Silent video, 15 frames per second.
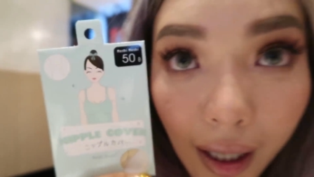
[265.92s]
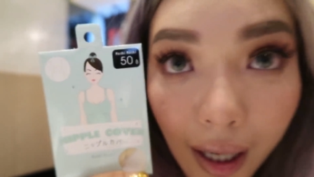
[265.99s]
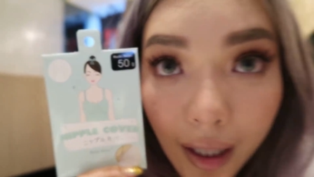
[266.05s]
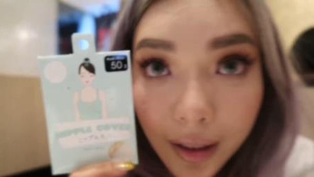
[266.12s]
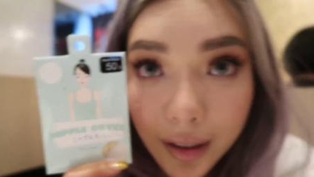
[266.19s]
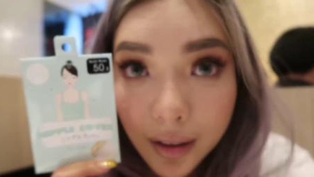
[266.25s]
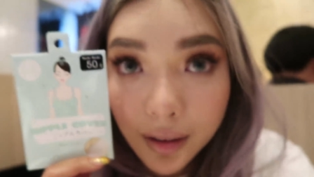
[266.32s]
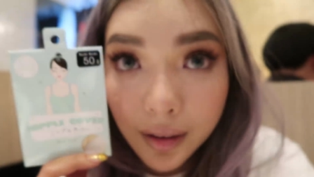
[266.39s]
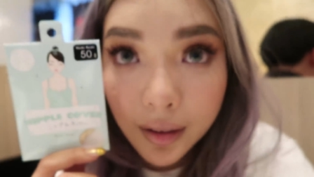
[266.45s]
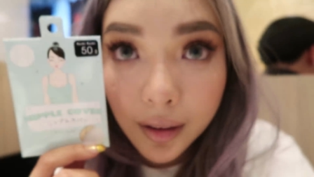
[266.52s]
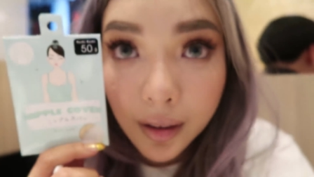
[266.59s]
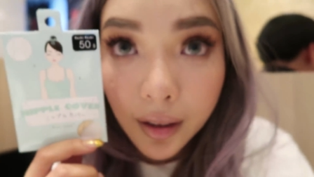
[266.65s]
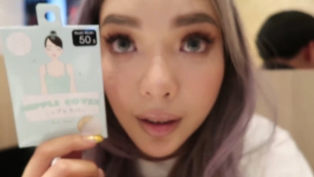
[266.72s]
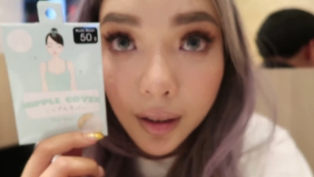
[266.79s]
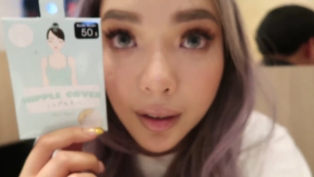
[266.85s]
1 อัน
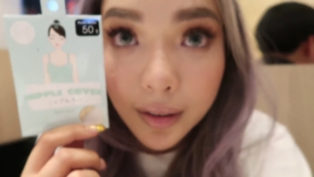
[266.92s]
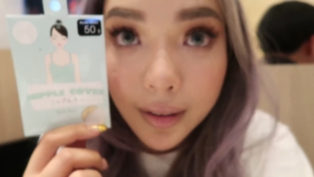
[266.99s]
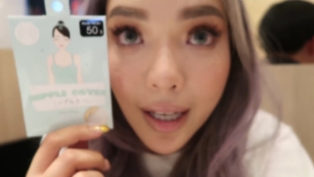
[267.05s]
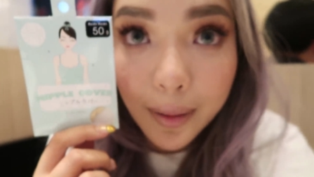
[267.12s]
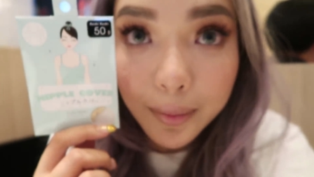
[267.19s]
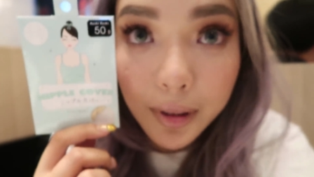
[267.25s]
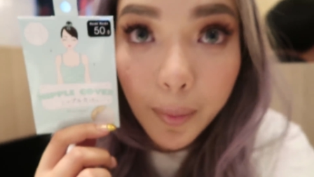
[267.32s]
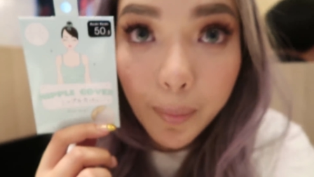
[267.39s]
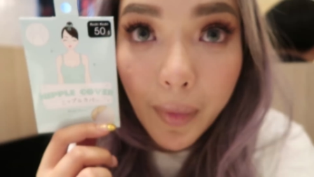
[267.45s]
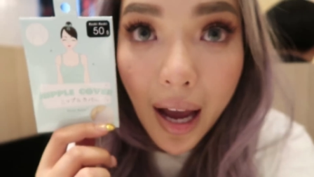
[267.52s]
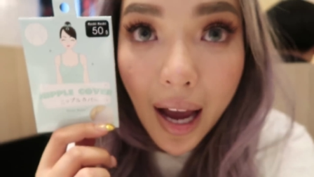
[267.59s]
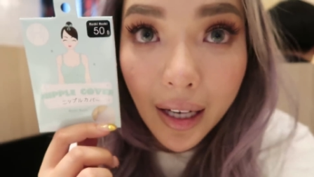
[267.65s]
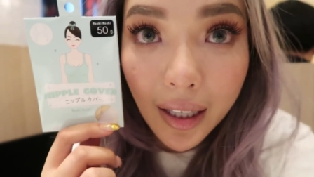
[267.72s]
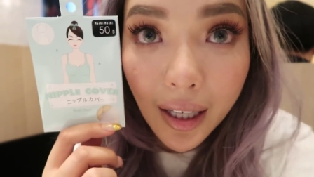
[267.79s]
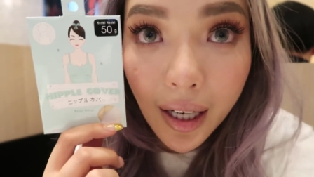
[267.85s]
30
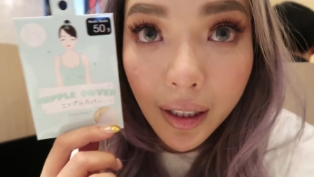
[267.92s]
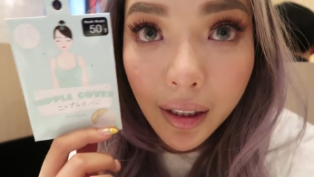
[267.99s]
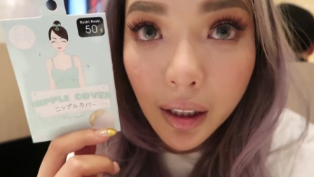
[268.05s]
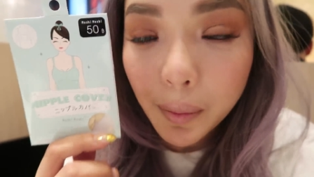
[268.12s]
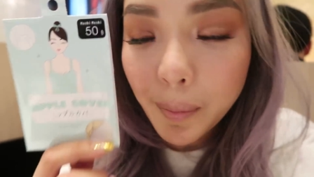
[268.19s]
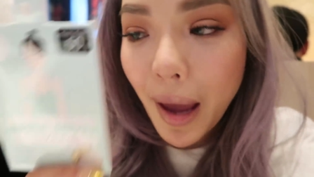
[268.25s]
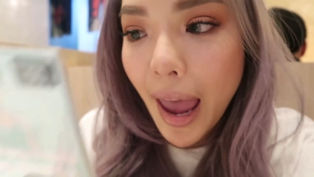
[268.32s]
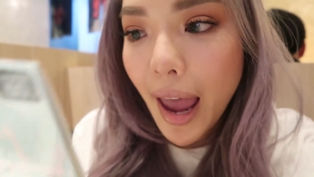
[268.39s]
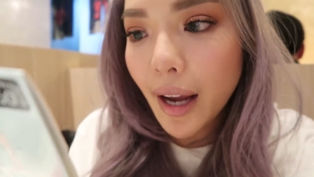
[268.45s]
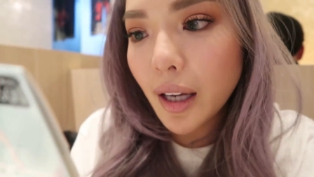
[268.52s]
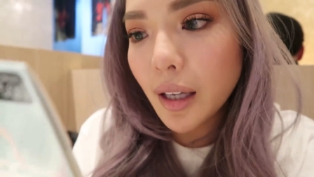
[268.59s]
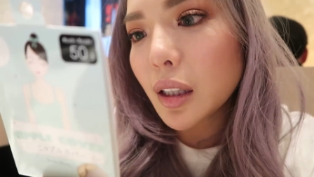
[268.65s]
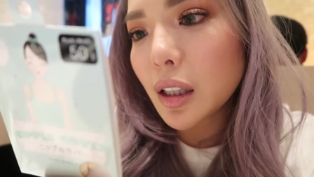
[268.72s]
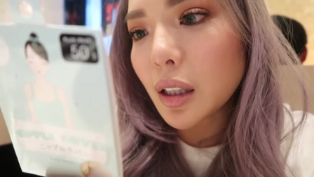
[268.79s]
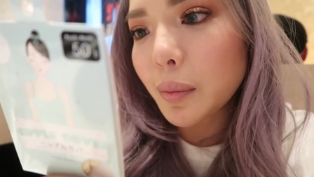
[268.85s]
บาทนะคะ1
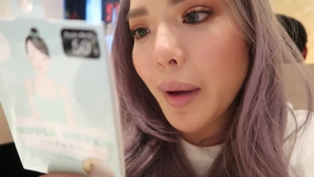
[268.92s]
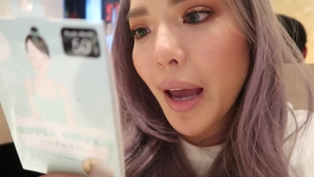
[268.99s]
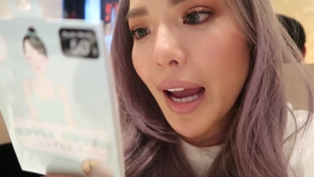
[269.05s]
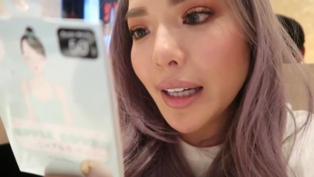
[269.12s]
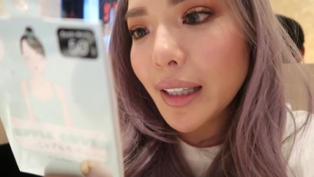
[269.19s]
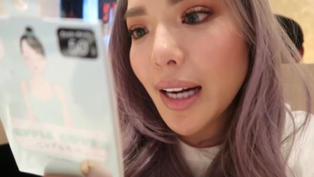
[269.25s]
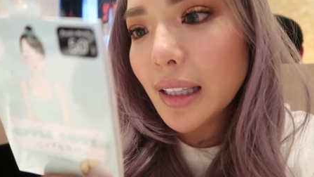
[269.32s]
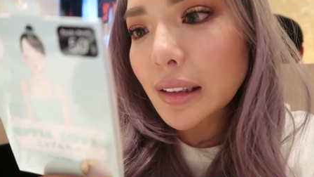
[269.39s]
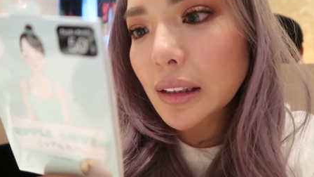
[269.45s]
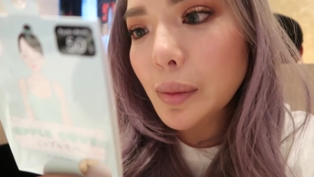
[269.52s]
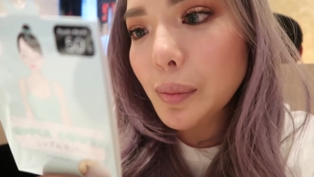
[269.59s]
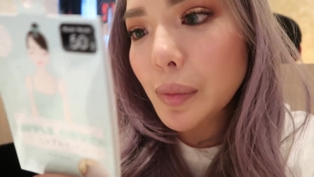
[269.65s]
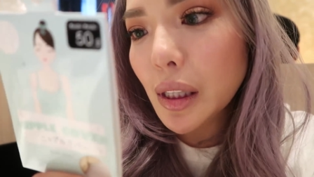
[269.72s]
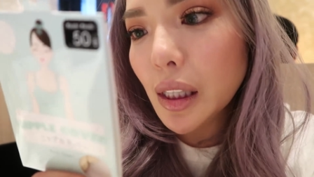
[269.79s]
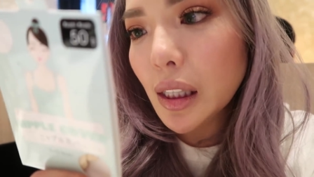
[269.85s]
แพ็คน่าจะ
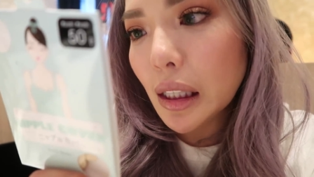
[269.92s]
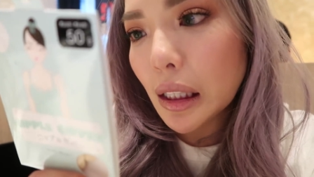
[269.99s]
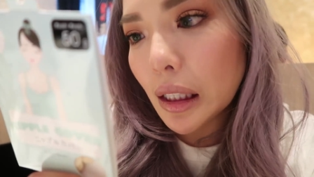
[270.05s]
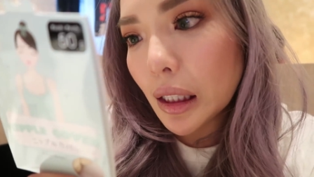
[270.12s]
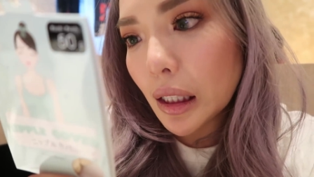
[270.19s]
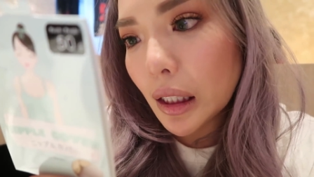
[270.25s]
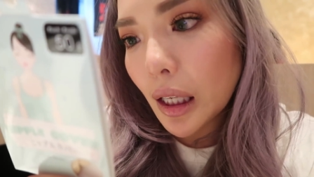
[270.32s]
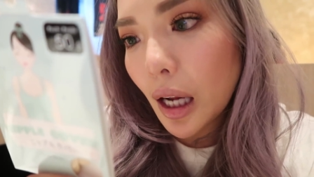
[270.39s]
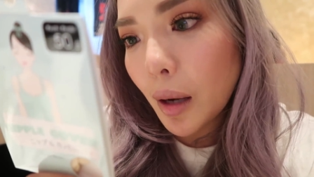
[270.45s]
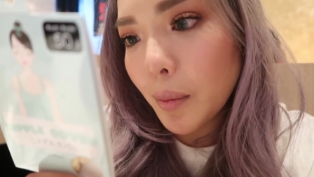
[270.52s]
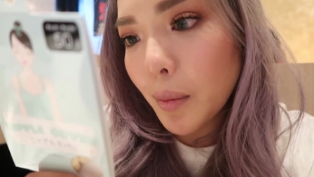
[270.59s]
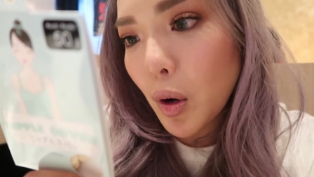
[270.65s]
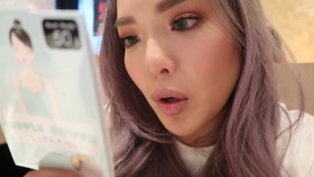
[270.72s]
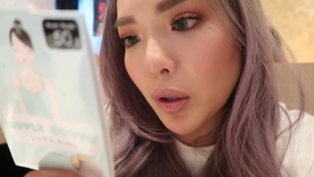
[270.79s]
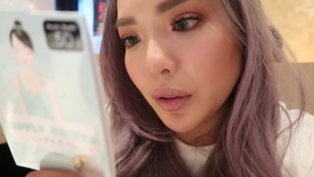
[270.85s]
มีทั้ง
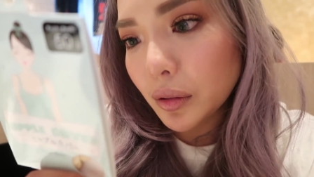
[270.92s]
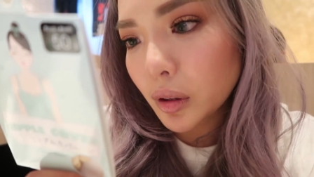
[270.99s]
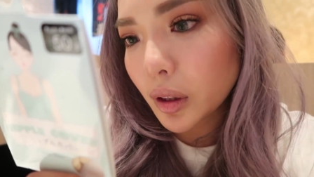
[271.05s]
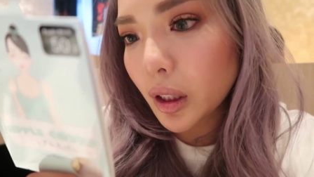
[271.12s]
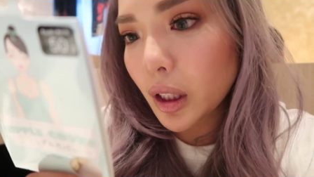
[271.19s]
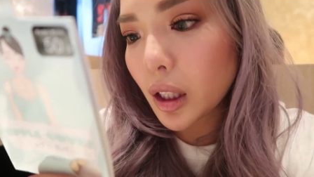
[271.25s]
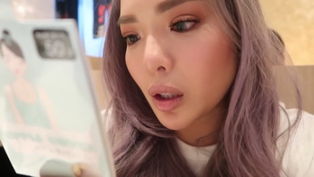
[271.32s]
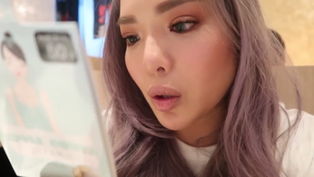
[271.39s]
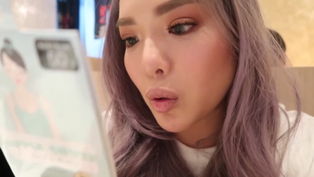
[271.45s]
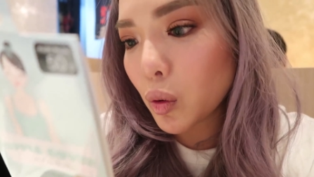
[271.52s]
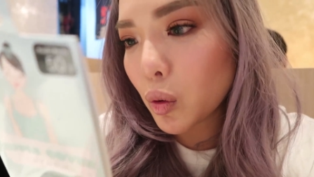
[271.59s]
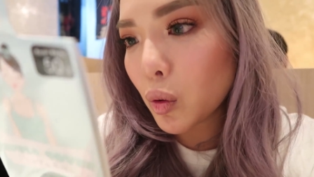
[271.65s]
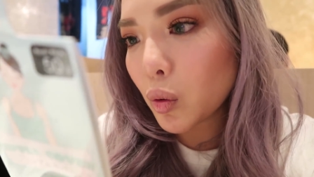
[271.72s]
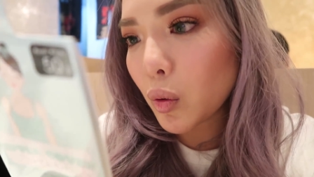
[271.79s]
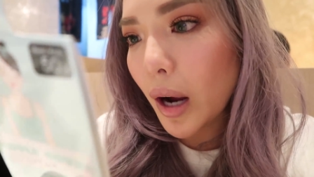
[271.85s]
หมดกี่
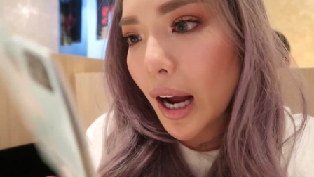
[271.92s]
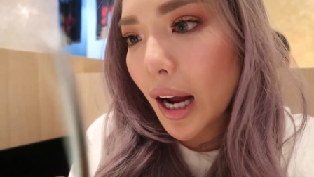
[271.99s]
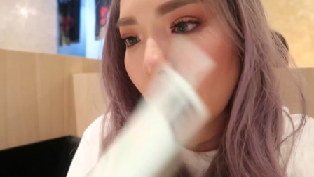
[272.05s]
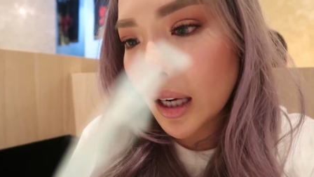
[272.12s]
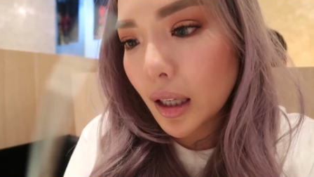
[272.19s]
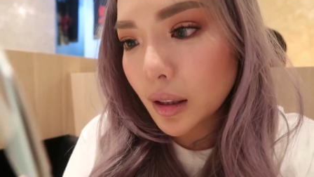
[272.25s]
คู่อ่ะ